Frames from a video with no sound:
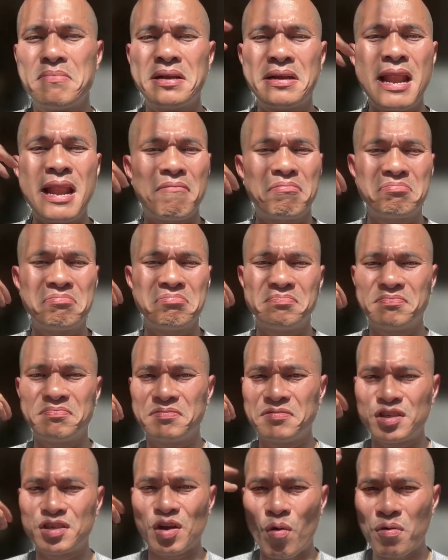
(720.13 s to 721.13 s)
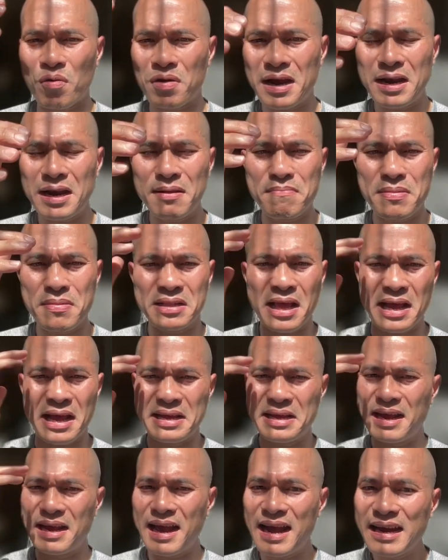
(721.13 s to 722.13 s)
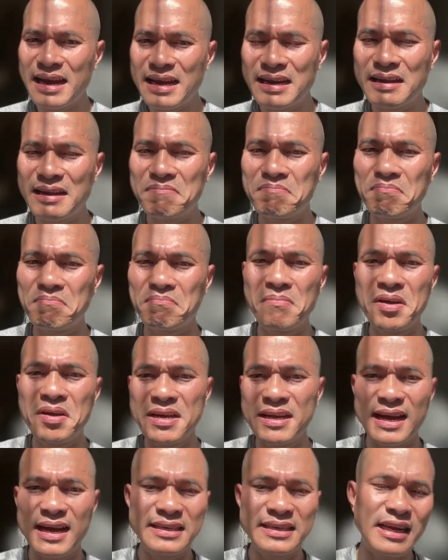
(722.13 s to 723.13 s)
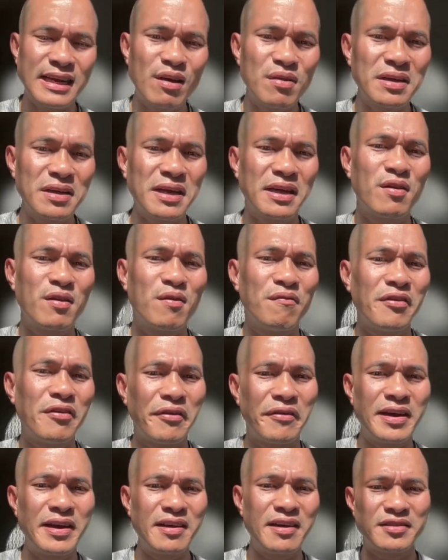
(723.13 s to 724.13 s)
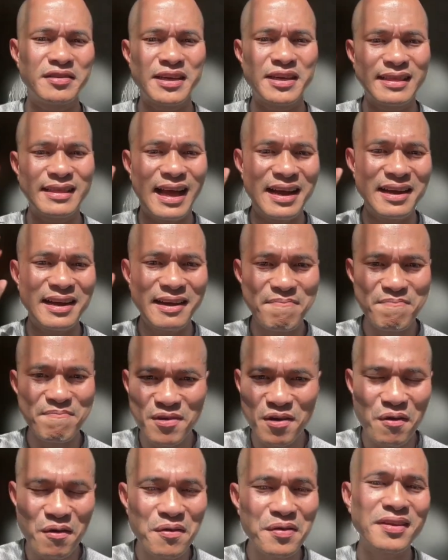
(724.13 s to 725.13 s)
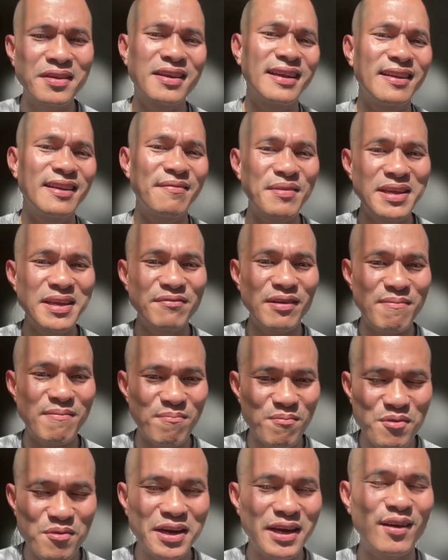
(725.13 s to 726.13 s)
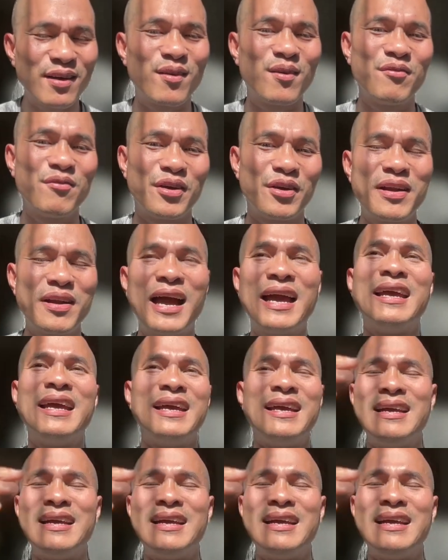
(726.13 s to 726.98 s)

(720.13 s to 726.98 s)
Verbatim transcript: mình đọc số này là mình thấy ngay là 10 ngày sau là cái cổ phiếu này nó sẽ tăng gấp đôi cho nên bây giờ phải mua cái cổ phiếu này